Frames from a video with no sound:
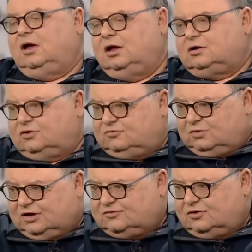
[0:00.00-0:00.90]
A jak ktoś
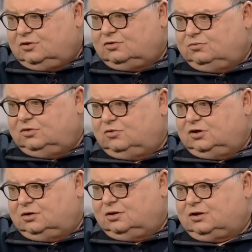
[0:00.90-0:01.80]
bardzo nie lubi
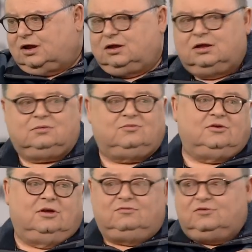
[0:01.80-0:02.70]
mojego grania, to
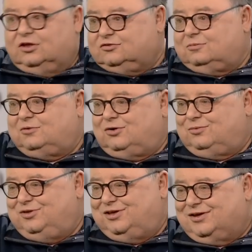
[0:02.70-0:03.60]
przynajmniej wie, co ma
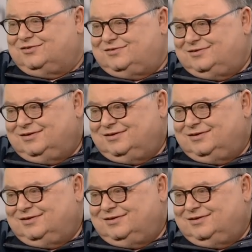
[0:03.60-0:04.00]
omijać.